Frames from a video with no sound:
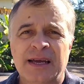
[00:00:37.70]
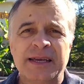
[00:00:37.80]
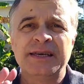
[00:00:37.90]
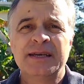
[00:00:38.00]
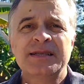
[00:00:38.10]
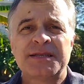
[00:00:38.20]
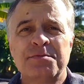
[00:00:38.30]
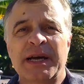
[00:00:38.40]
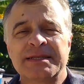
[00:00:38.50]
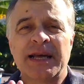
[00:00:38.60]
e antes de
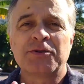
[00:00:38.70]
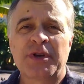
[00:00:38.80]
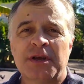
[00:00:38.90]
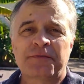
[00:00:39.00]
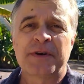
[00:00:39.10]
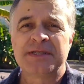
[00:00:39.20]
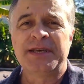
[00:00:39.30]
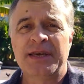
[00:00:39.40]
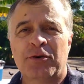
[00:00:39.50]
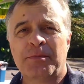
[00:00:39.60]
mais nada, eu queria
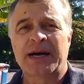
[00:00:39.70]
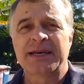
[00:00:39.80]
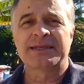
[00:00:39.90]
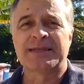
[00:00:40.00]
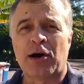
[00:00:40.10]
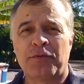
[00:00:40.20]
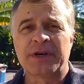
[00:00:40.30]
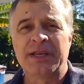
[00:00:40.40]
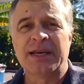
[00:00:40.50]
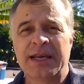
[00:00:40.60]
fazer uma
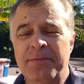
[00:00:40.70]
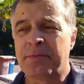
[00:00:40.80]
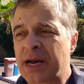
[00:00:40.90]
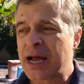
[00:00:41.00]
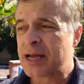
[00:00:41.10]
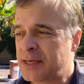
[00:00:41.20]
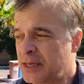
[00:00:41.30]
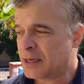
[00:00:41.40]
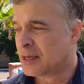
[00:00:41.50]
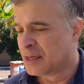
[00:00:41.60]
ressalva, queria lembrar aí